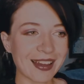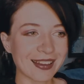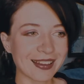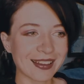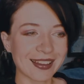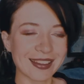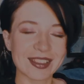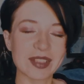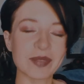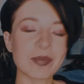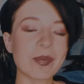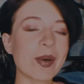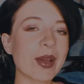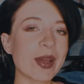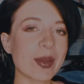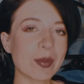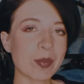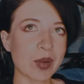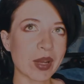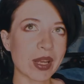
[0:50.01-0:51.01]
Это
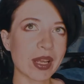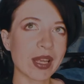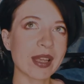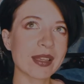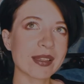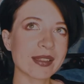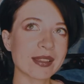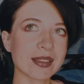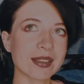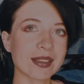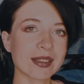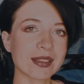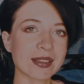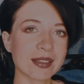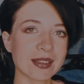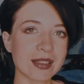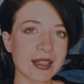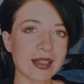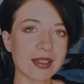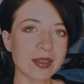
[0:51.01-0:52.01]
по поэзия,
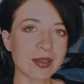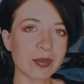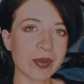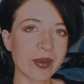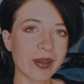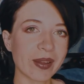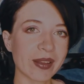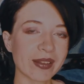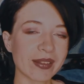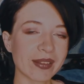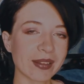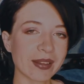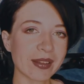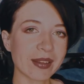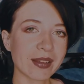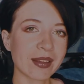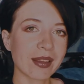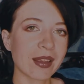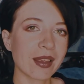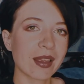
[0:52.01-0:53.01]
это реально
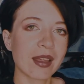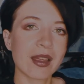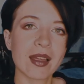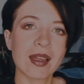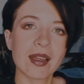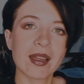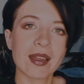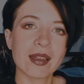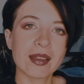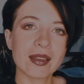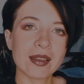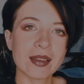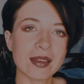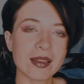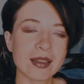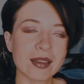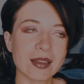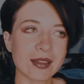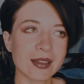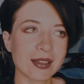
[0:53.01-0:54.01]
поэзия.
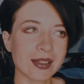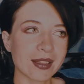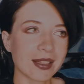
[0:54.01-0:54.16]
И